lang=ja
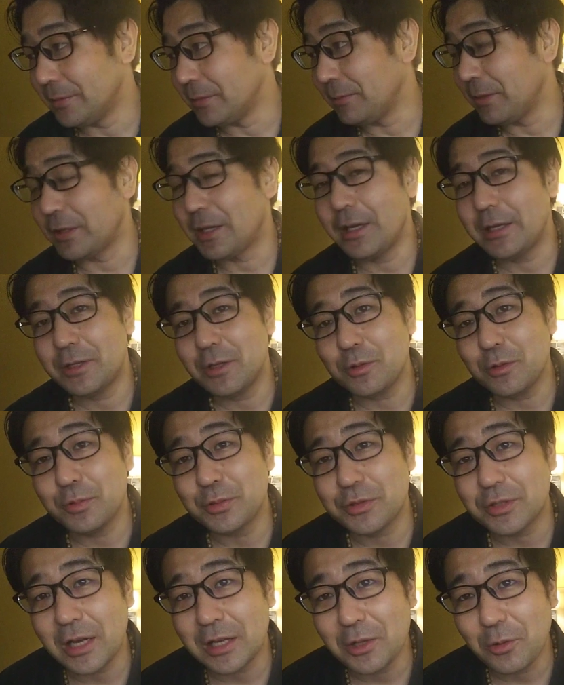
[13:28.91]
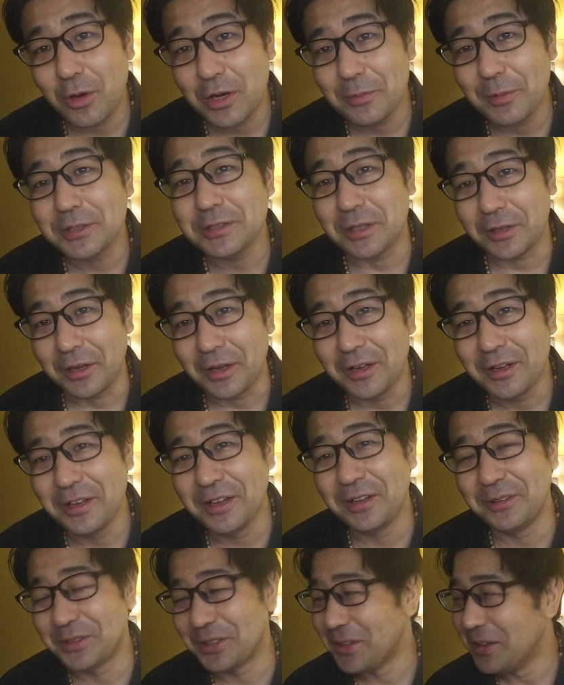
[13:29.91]
まあ、結局2日で終わりましたね。
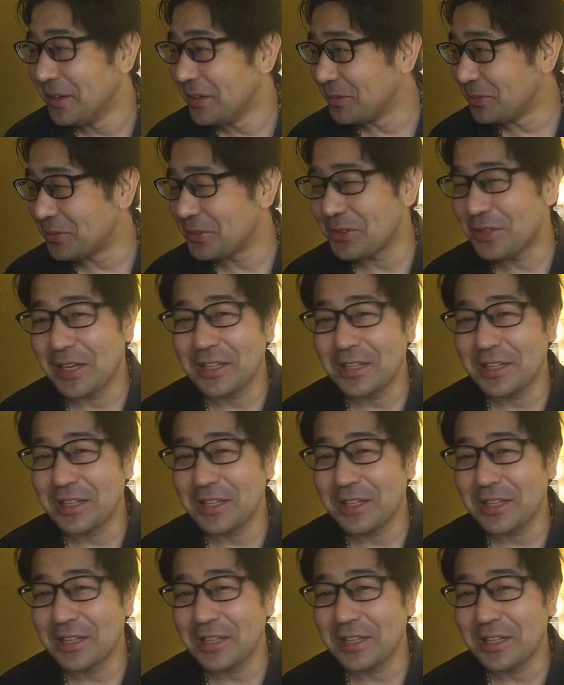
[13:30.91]
2